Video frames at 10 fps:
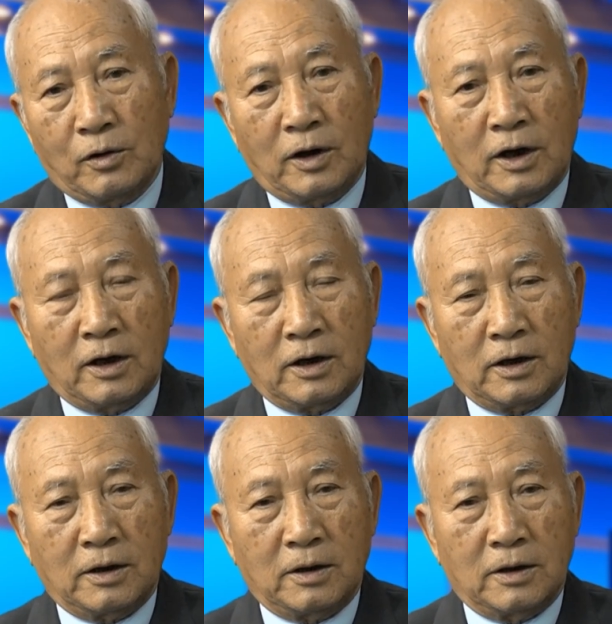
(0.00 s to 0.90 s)
có lẽ
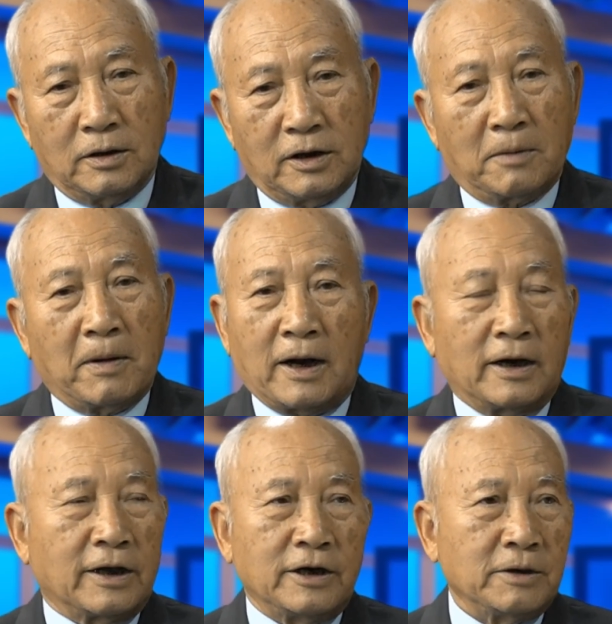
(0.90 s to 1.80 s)
ờ, nhật bản
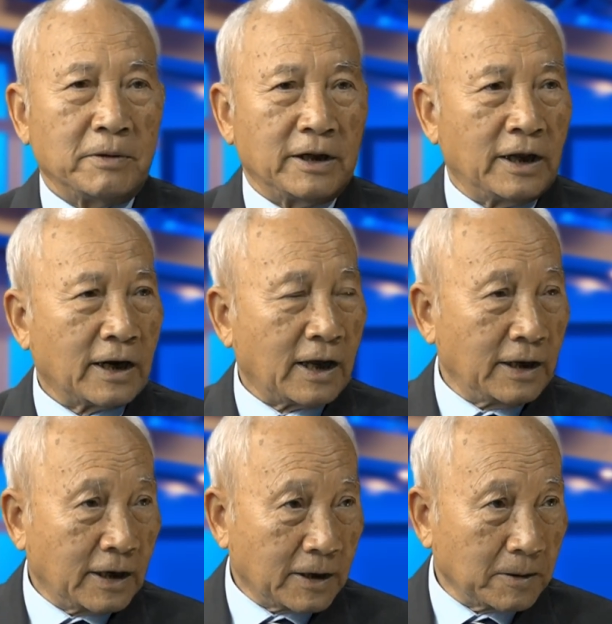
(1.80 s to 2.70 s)
là cái nước bị thiệt hại
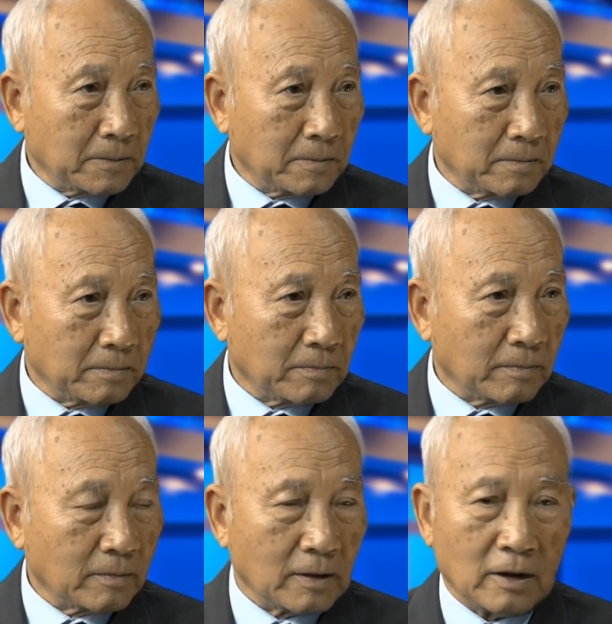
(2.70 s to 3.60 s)
nhất tại
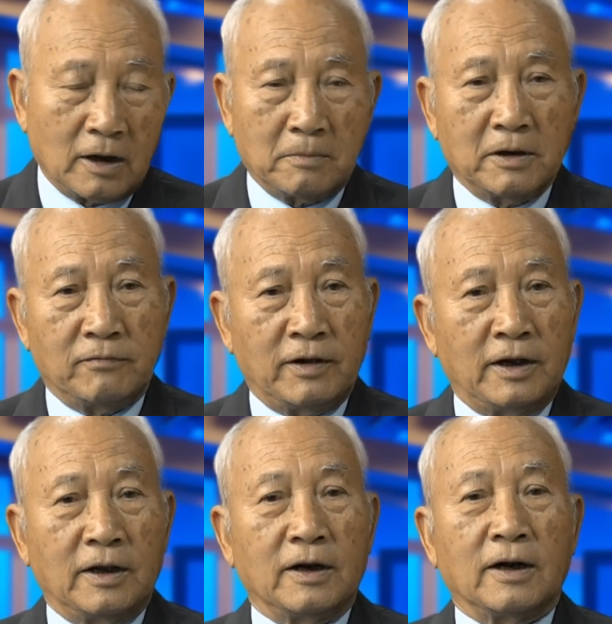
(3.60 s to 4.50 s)
sao là bởi
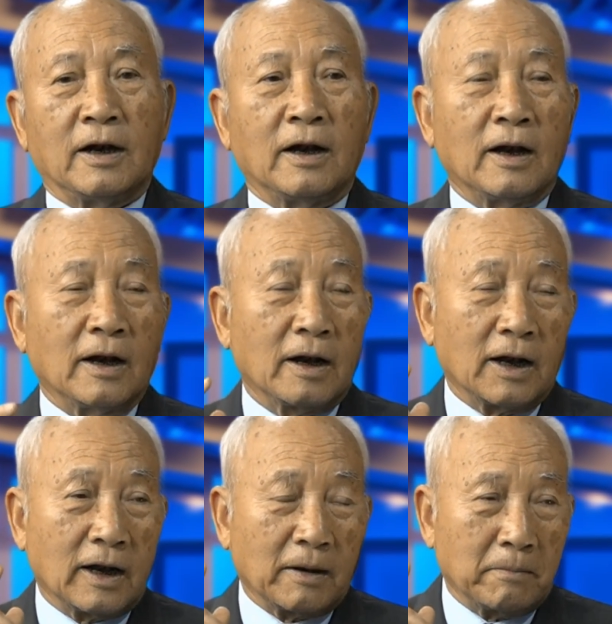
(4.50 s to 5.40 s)
vì ừ,
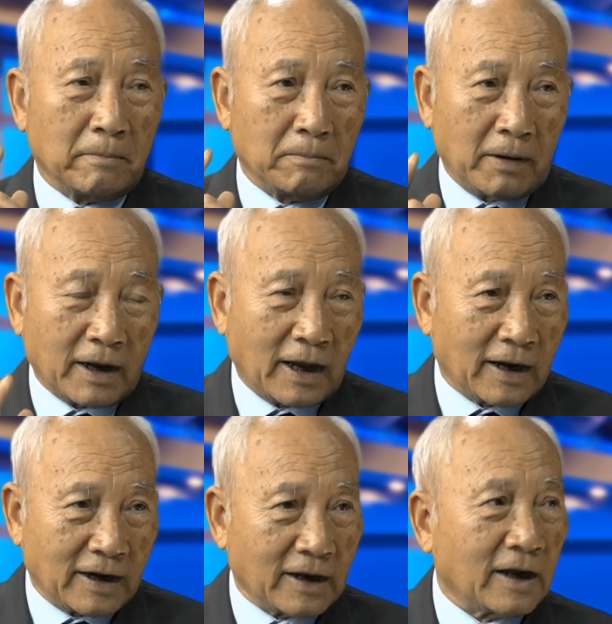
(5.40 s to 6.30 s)
bắc
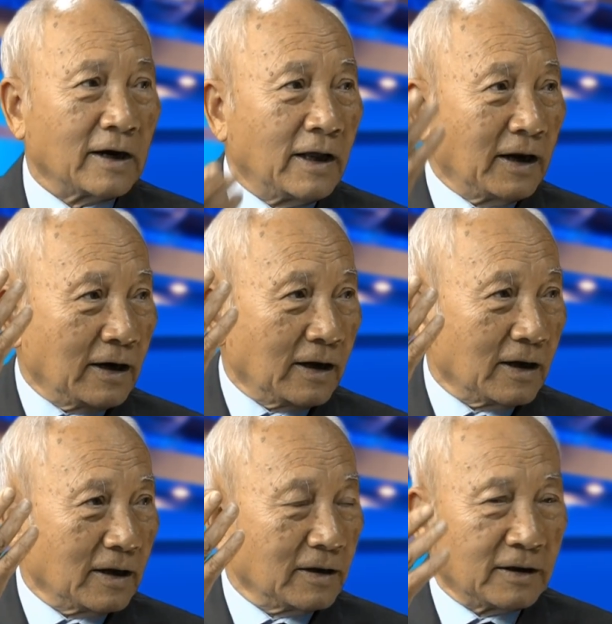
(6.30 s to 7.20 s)
hàn nó càng lên á, ừ.
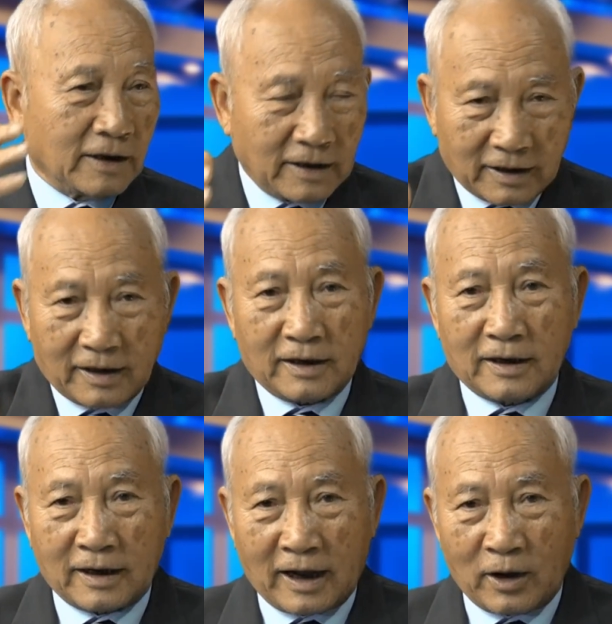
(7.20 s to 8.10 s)
thì nó
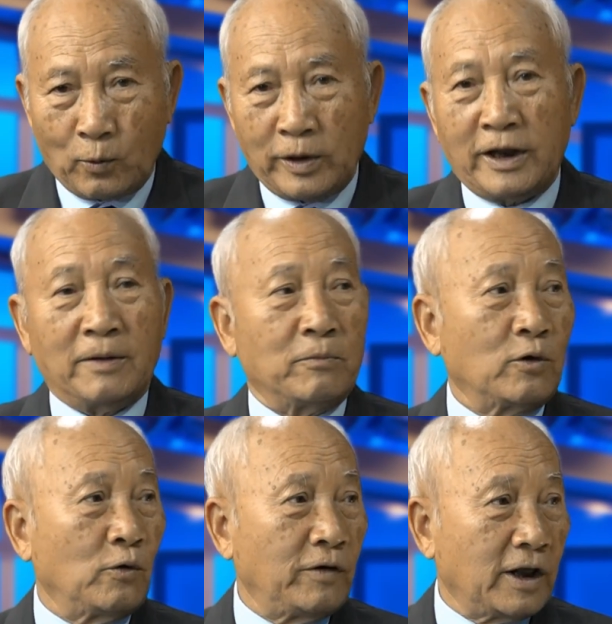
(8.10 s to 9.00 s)
càng nguy hiểm
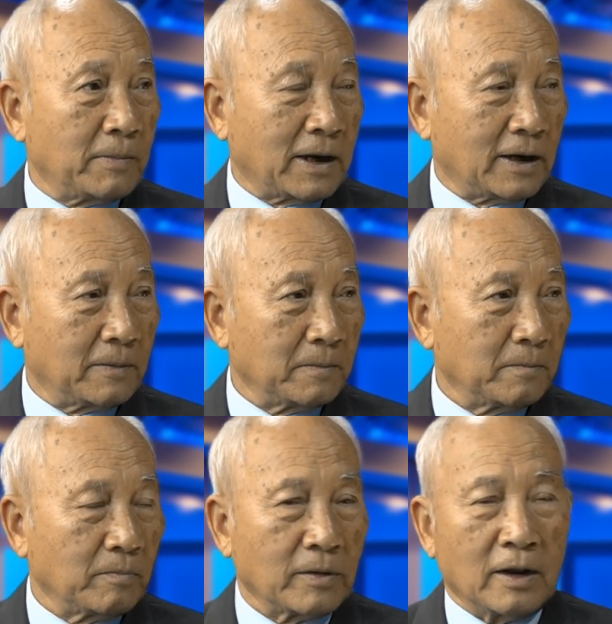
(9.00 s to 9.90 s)
đối với nhật bản vâng.